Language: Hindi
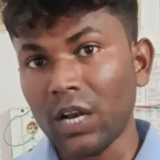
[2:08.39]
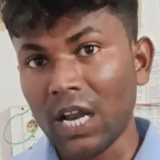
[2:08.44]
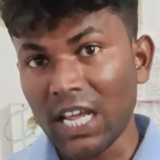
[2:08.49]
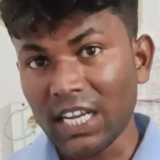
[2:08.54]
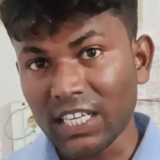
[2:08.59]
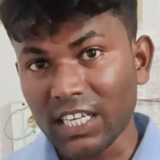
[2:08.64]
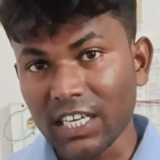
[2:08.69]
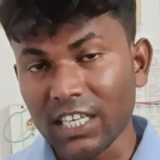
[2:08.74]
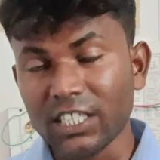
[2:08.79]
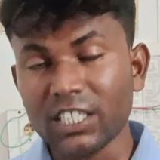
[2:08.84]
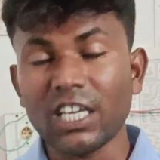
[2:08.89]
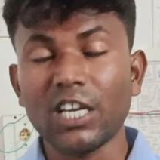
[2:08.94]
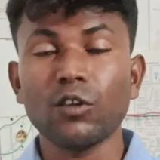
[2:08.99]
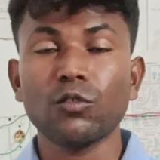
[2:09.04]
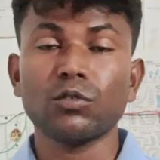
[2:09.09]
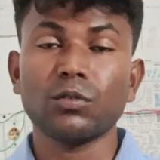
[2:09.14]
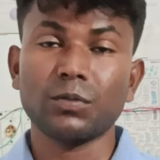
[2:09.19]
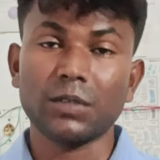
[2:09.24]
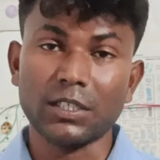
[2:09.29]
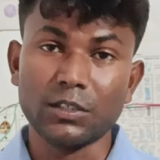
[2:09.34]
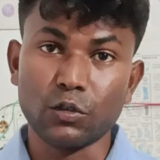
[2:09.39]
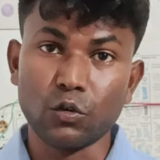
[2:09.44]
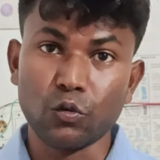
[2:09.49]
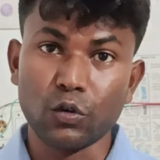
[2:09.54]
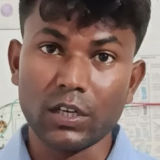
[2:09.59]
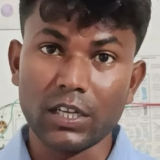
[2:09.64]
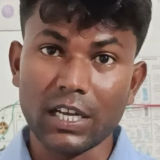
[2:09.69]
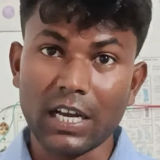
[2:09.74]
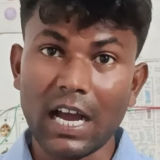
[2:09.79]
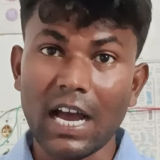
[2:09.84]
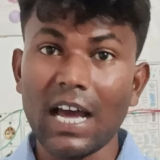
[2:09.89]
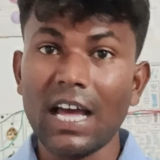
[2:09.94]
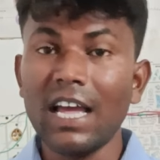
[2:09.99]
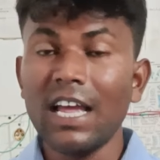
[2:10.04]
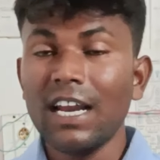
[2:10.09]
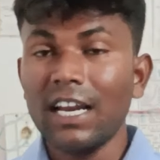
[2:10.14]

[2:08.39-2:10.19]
को लाइक करके चैनल को सब्सक्राइब जरूर करिएगा